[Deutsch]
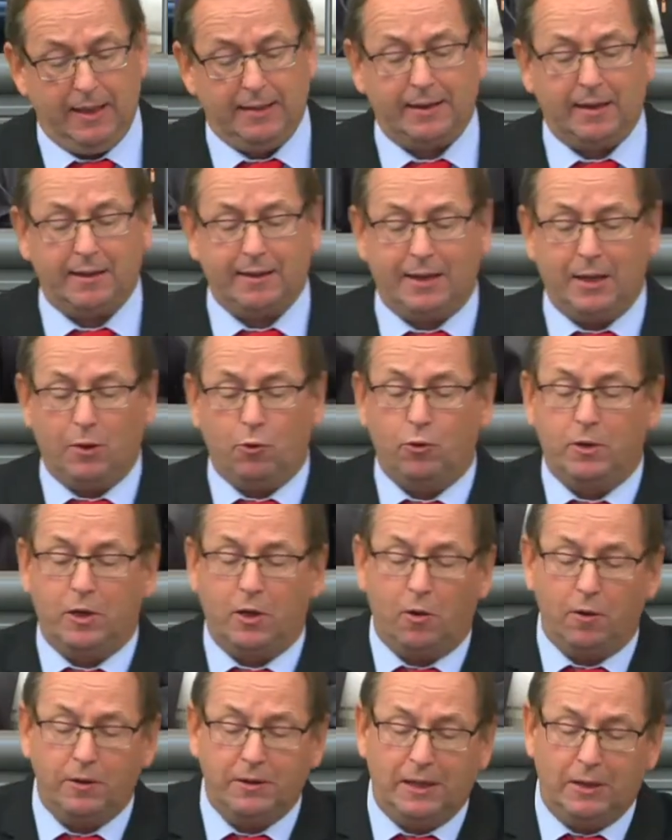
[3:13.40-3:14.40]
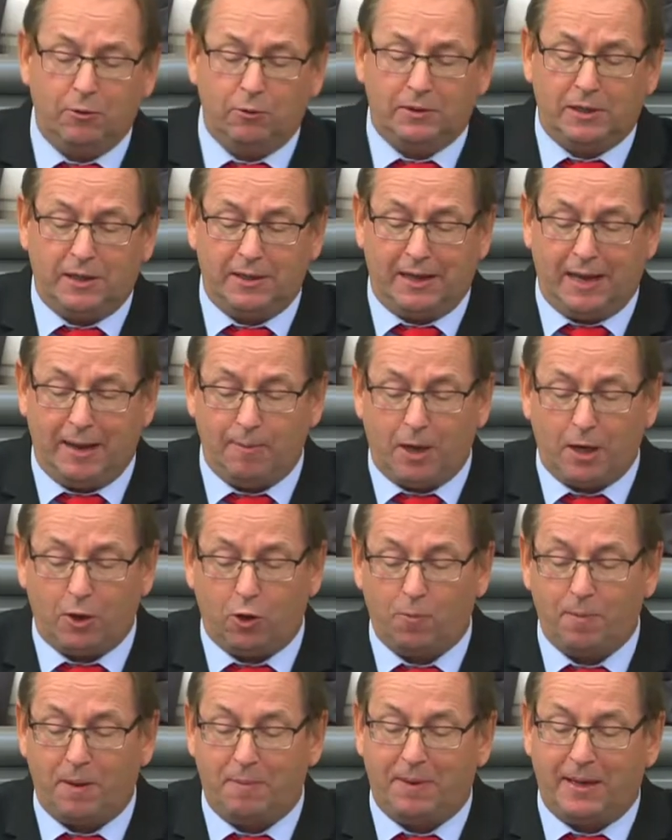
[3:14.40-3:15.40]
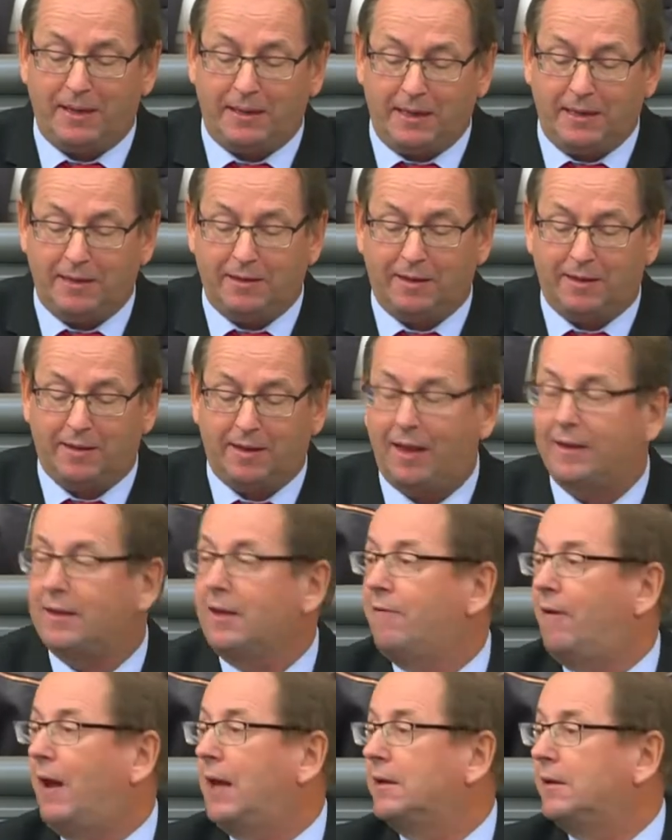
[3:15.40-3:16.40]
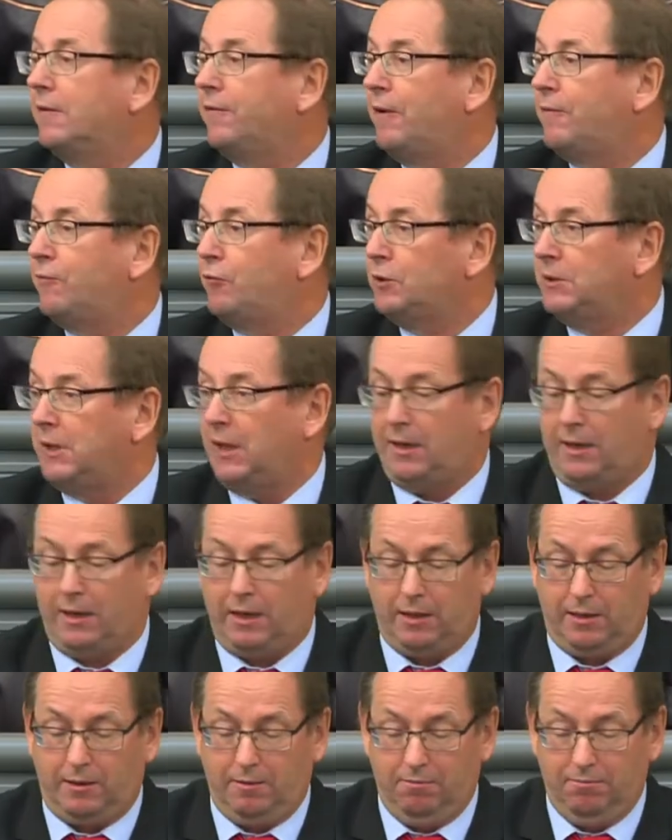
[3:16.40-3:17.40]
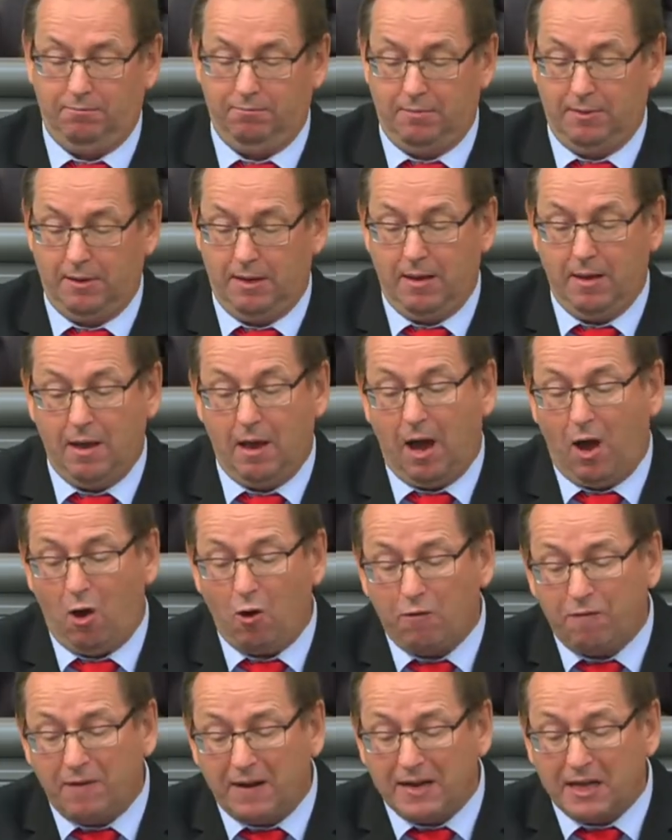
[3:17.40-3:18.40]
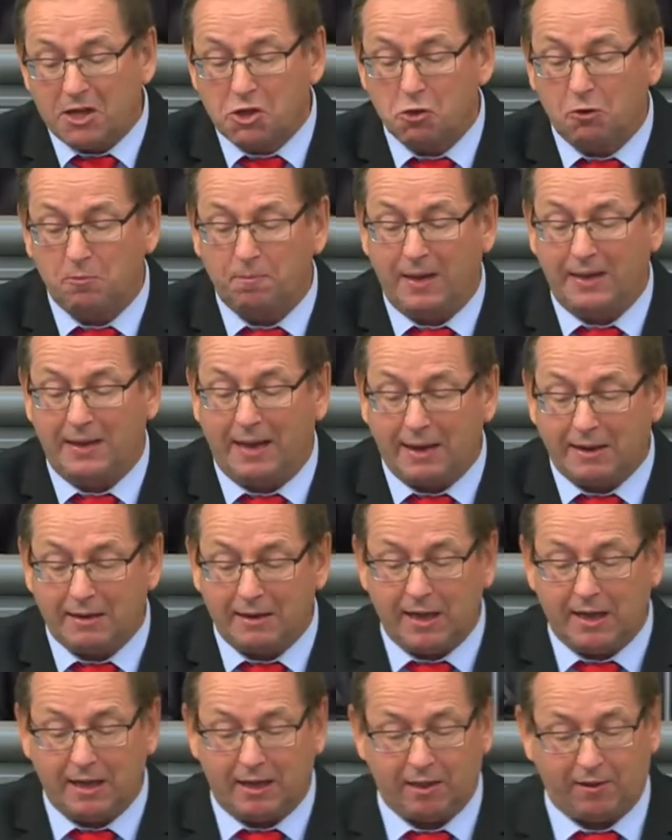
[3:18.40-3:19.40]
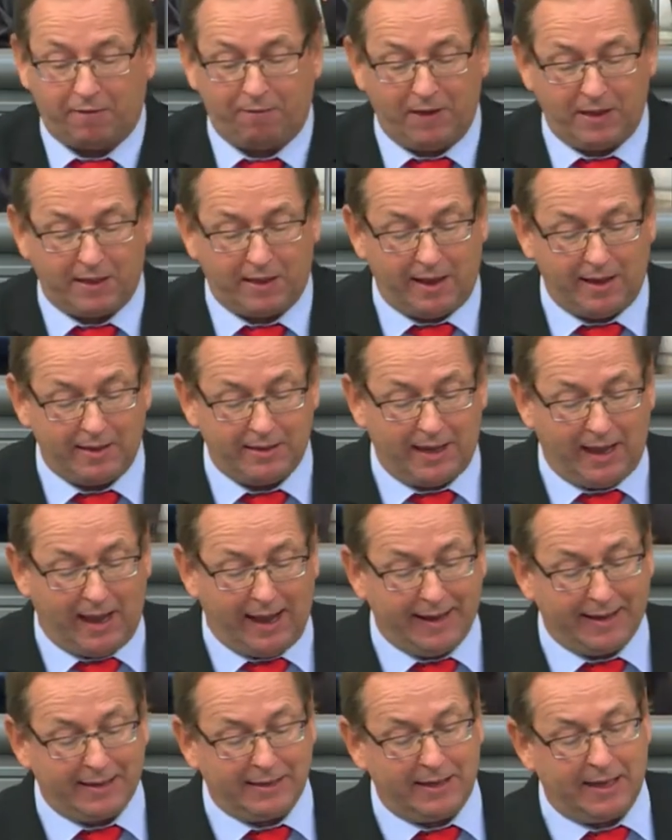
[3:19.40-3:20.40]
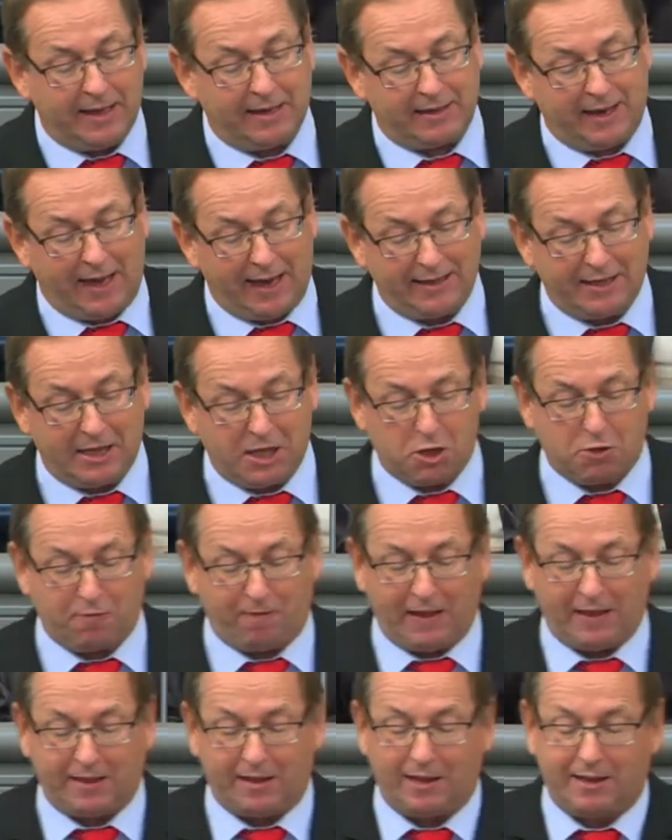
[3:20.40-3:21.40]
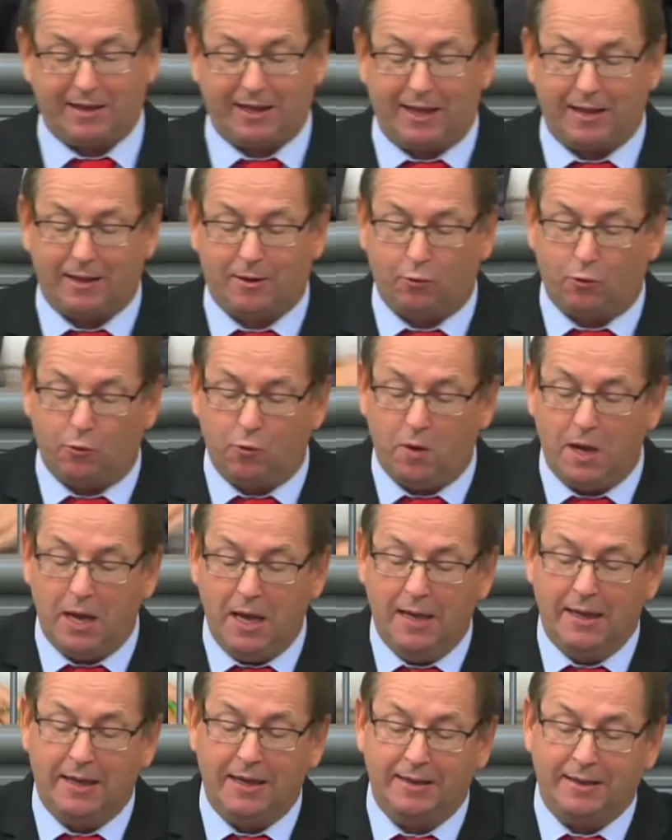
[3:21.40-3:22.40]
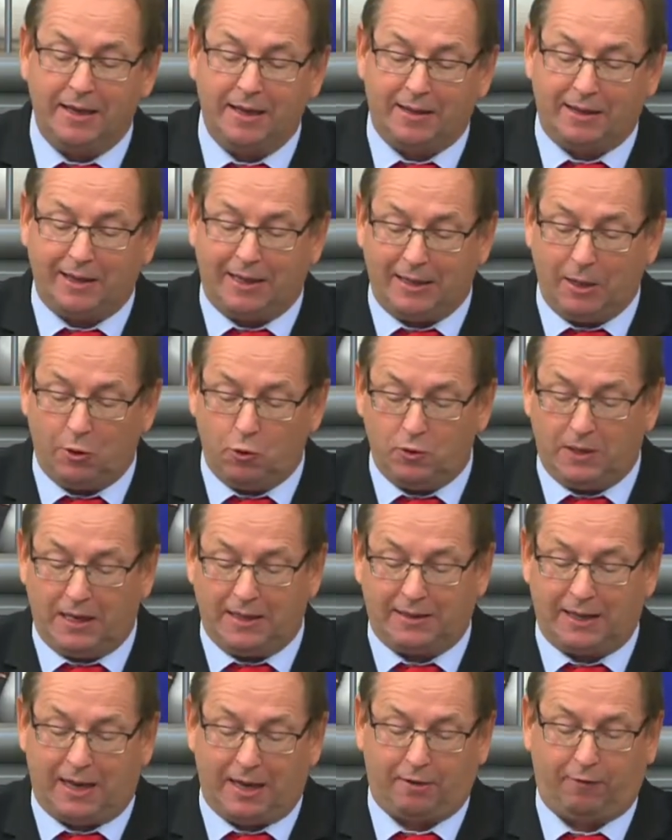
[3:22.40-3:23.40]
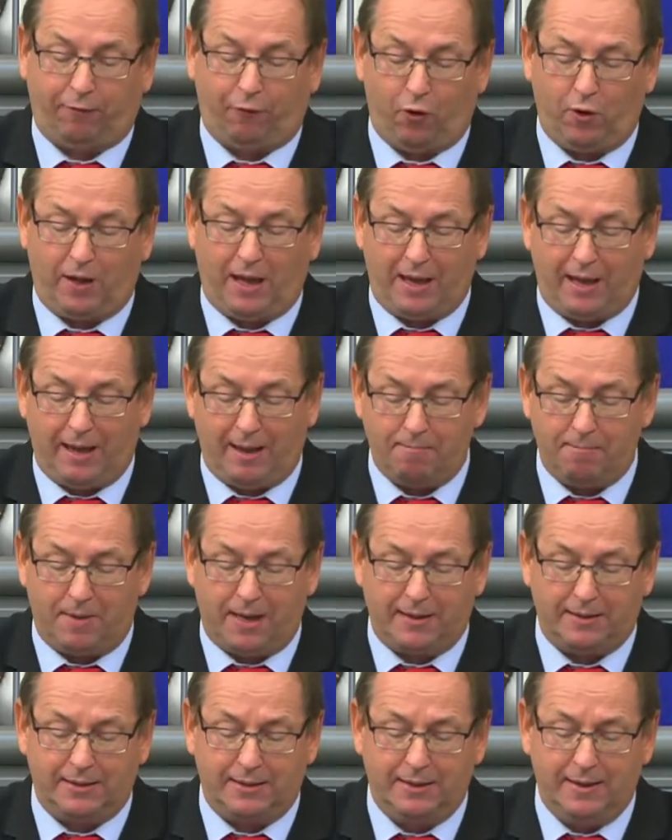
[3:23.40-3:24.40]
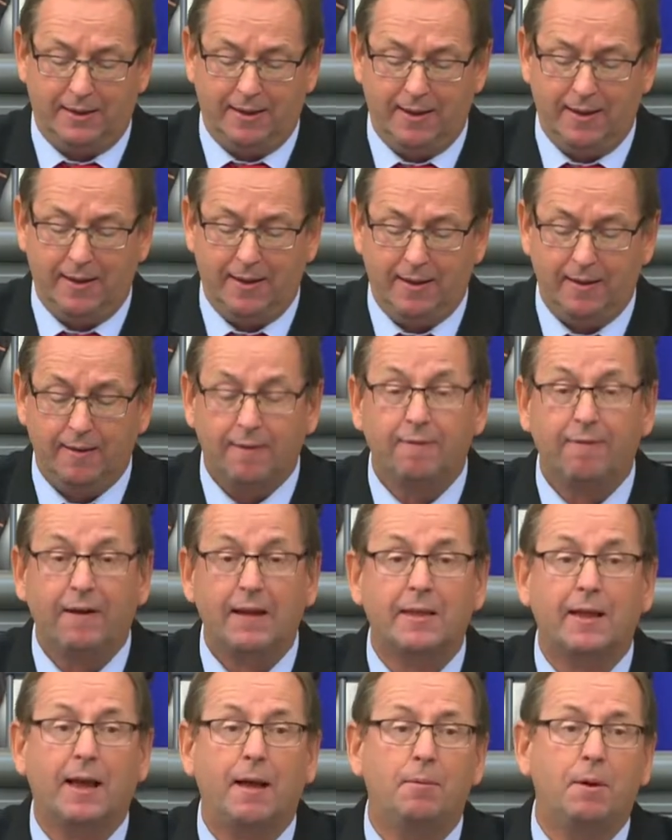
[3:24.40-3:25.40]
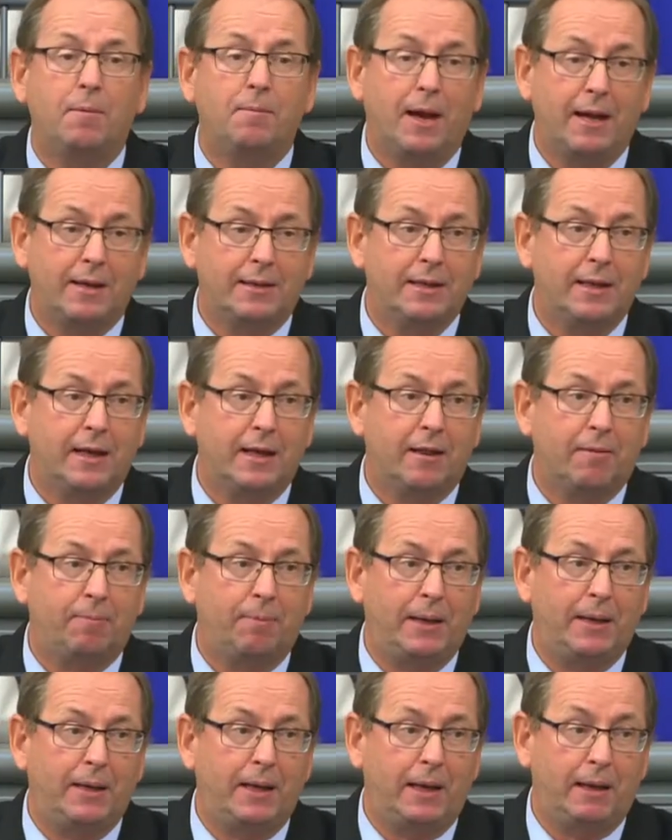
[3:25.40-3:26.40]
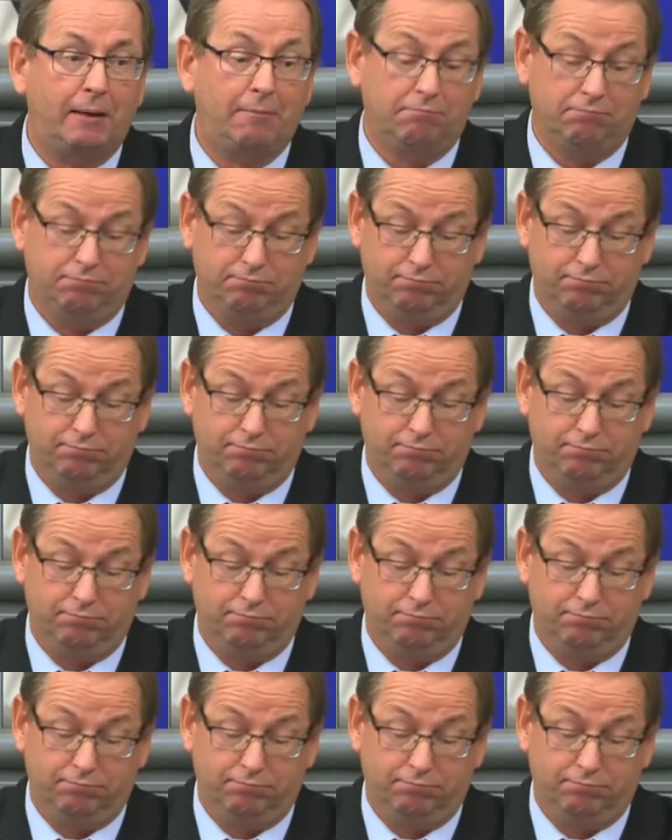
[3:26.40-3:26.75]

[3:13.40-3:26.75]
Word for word: Dass die Union die Unternehmerlobby bedient, ist ja nicht weiter verwunderlich. Auch wenn es schon bedenklich ist, wie sehr die eigentlich kleinere Schwester CSU hier der CDU den Takt vorgegeben hat. Was aber macht die SPD?